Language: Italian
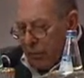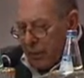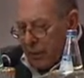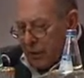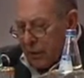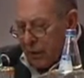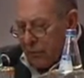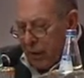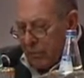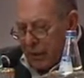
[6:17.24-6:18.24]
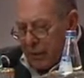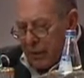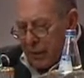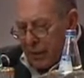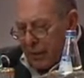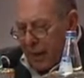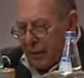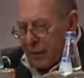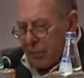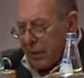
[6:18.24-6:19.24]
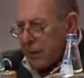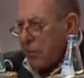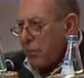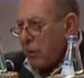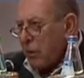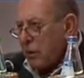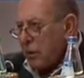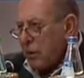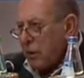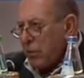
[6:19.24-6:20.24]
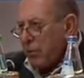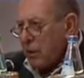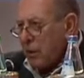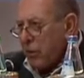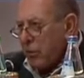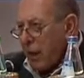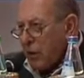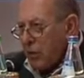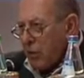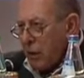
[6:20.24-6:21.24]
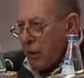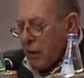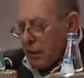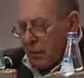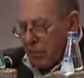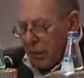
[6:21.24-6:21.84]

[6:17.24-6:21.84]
possa essere finalmente decretata, per esempio in occasione del prossimo viaggio di